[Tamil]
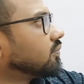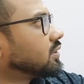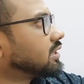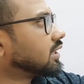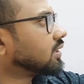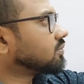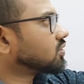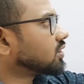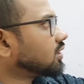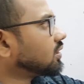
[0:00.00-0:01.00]
ஃபிசிக்கல்
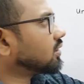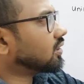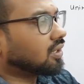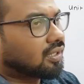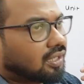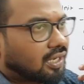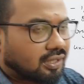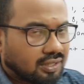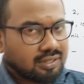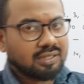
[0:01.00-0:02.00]
கெமிஸ்ட்ரி
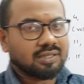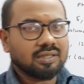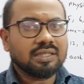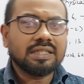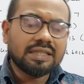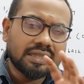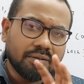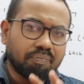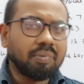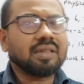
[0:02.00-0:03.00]
அடுத்த அஞ்சு லெசன் இந்த
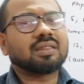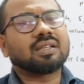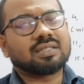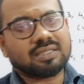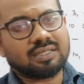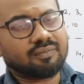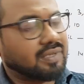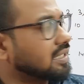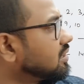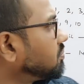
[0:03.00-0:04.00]
பத்து லெசனை
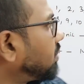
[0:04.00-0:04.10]
ஃபஸ்ட்டு